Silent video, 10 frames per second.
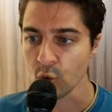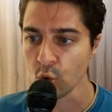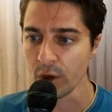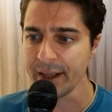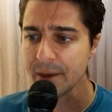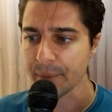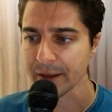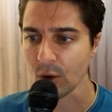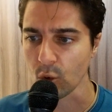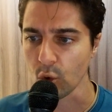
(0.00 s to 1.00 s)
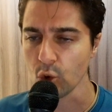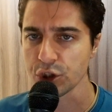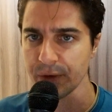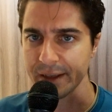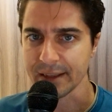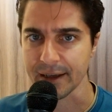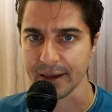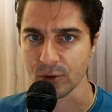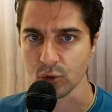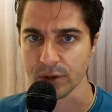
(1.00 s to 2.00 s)
O link para download vai estar tá
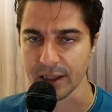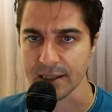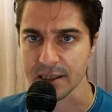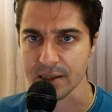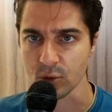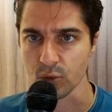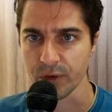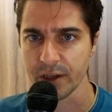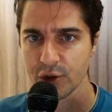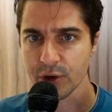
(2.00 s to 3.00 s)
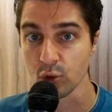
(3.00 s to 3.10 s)
aqui no, na descrição do vídeo,